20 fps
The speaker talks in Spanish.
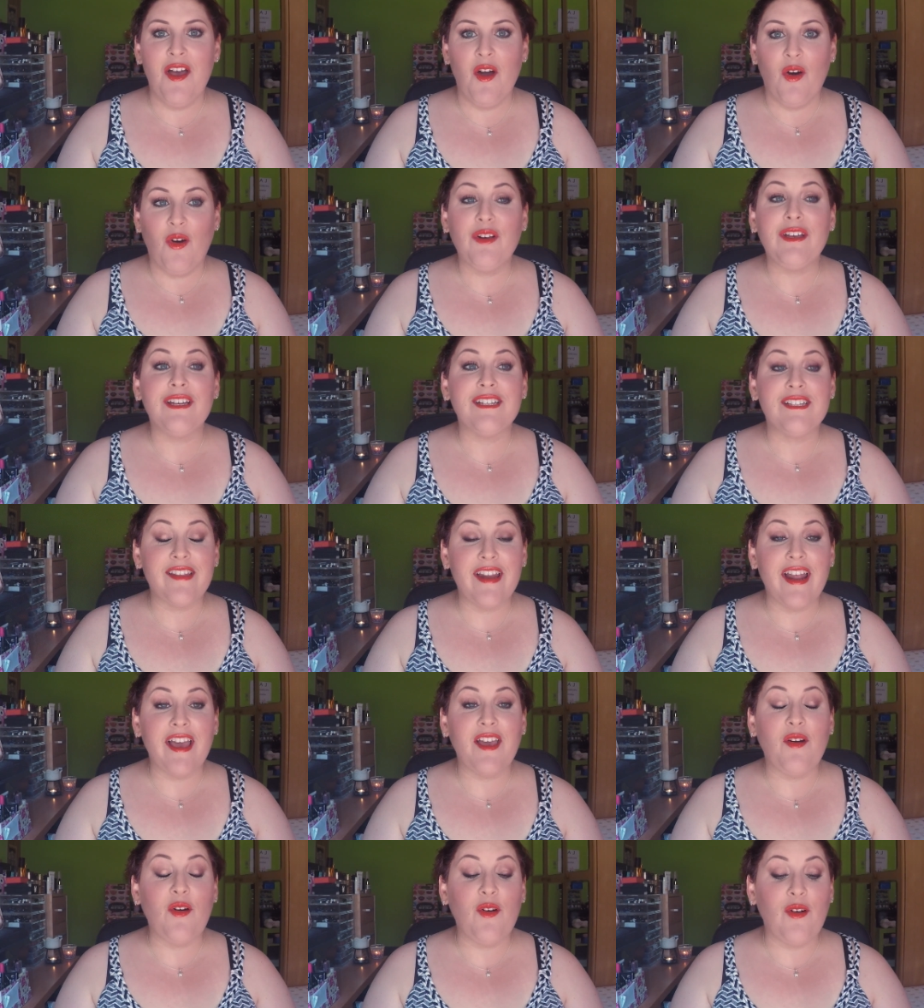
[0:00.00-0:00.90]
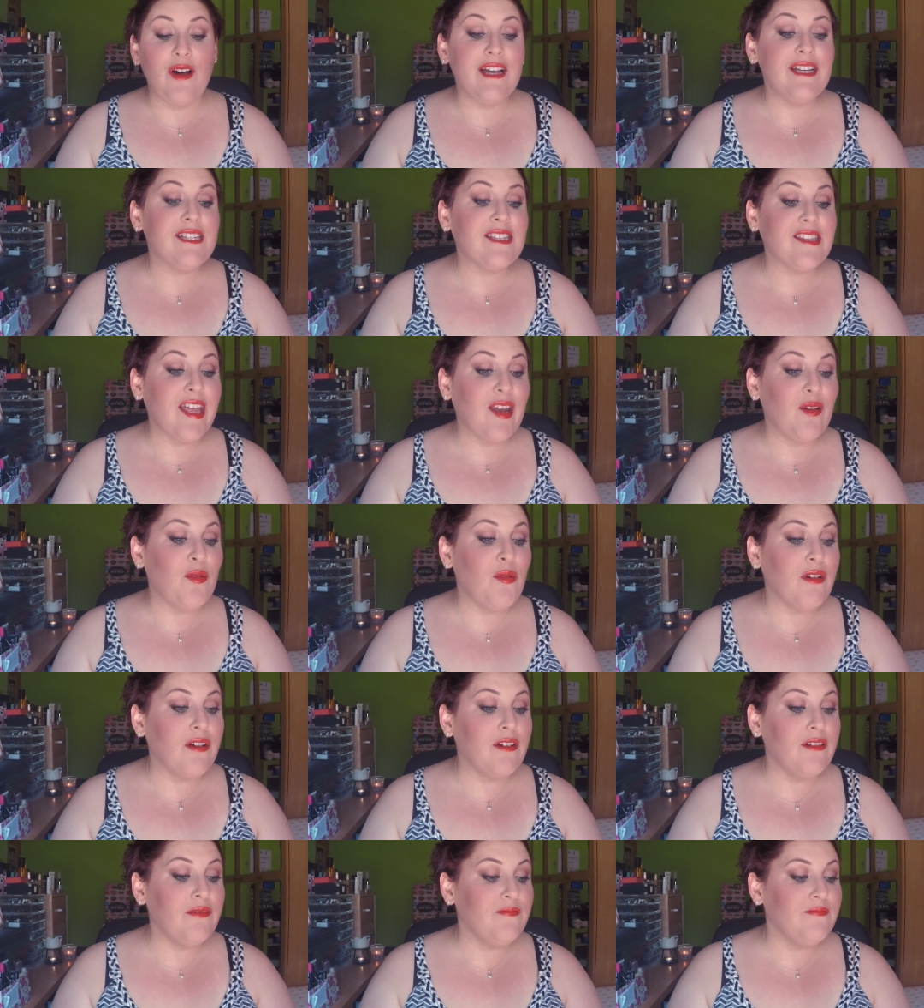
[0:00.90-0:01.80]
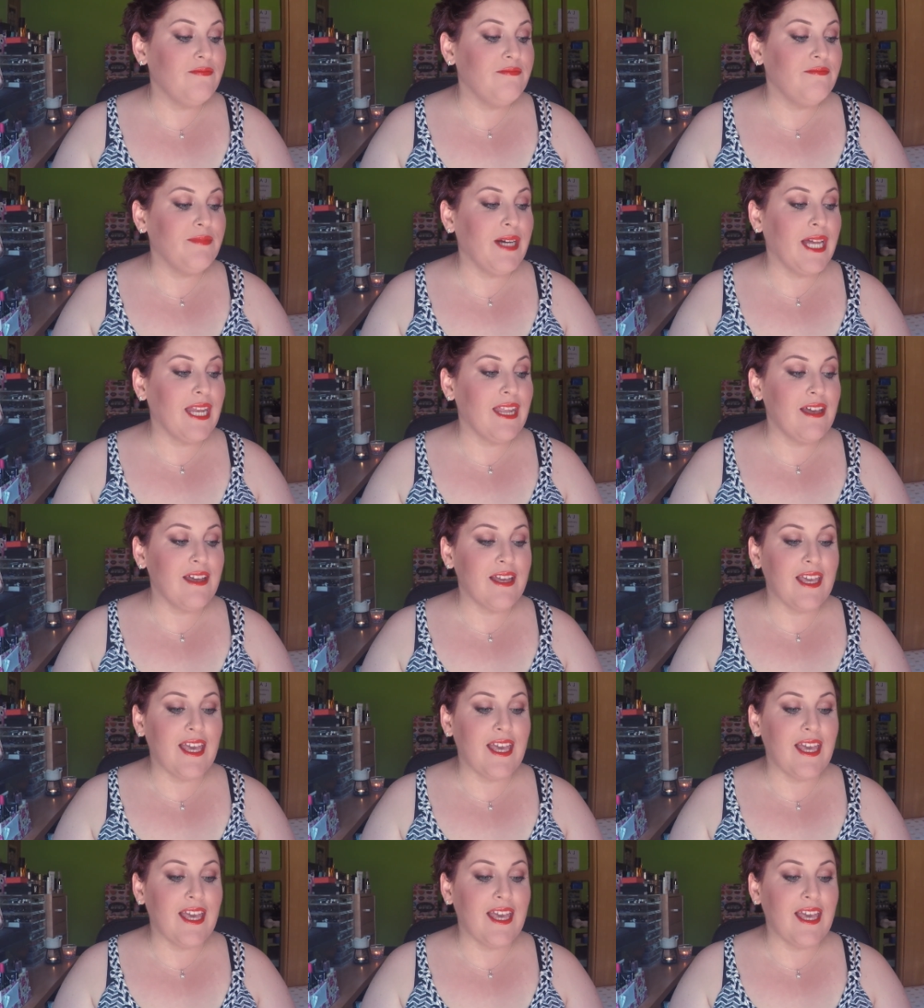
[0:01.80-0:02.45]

Hoy os traigo este look, ¿vale?